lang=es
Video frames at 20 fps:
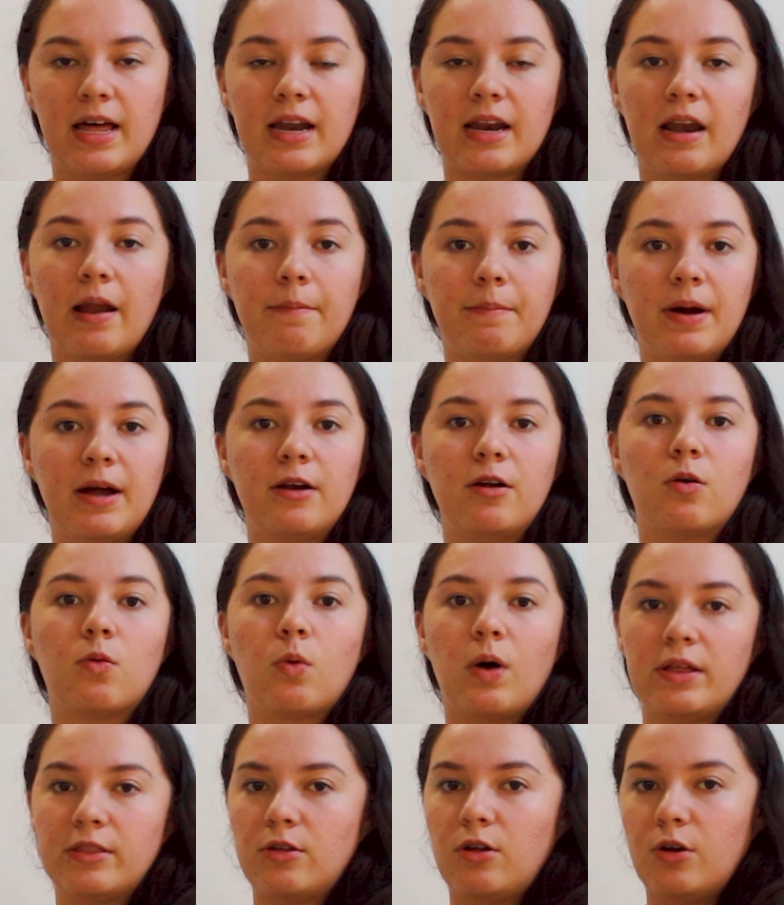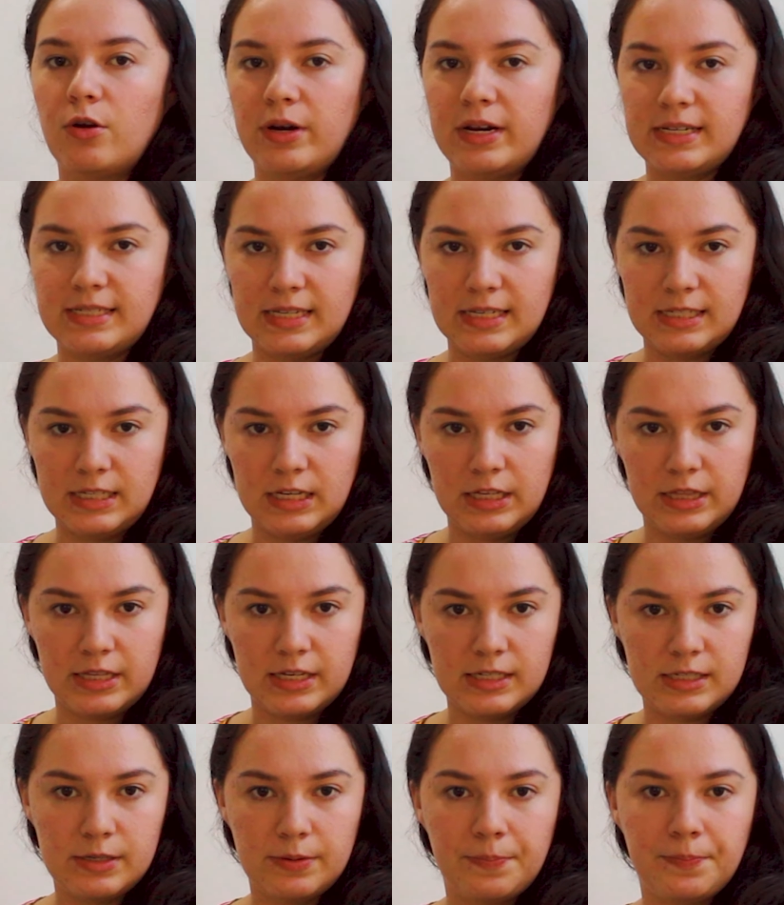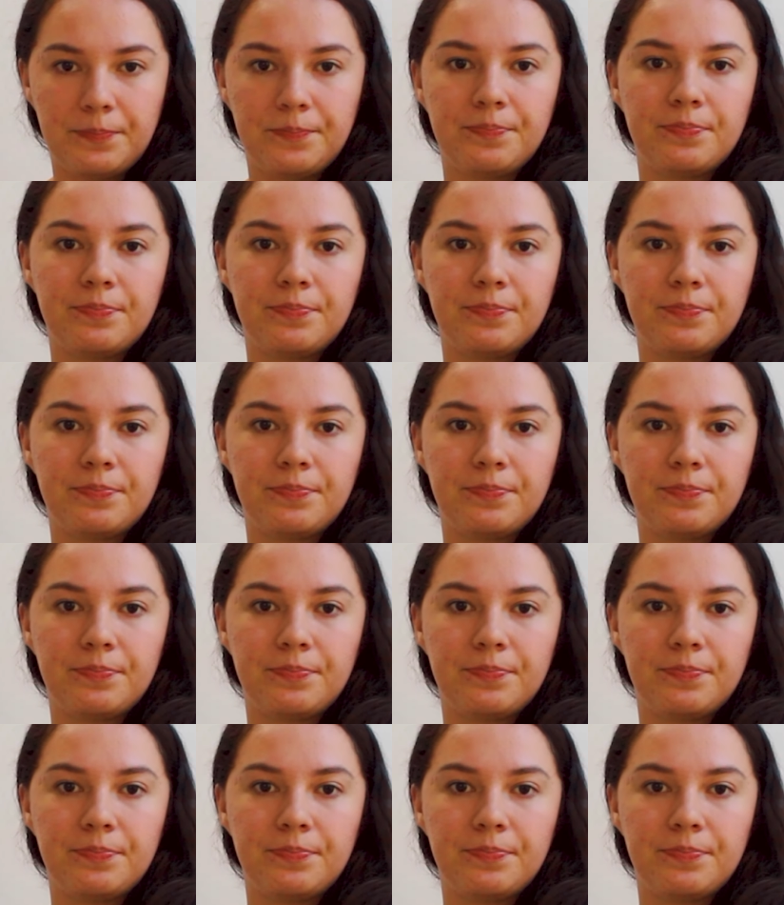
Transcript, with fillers: dar la mano cuando lo necesites.